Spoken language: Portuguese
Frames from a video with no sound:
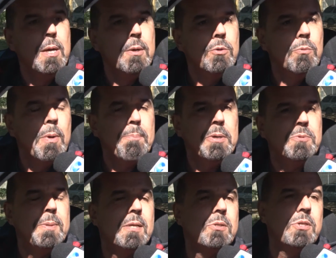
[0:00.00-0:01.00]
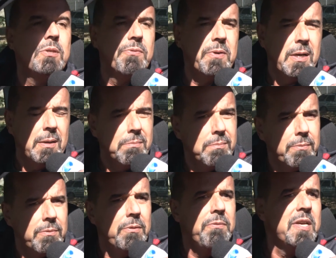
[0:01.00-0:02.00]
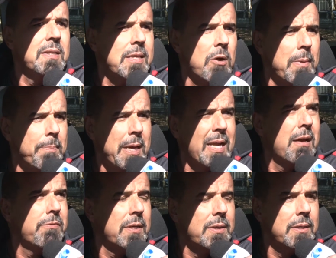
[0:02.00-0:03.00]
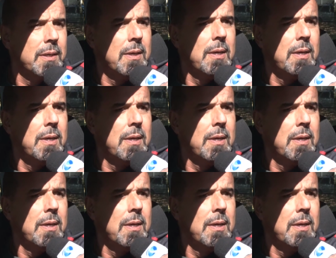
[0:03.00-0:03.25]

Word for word: numa perspectiva, vou inventar uma palavra aqui,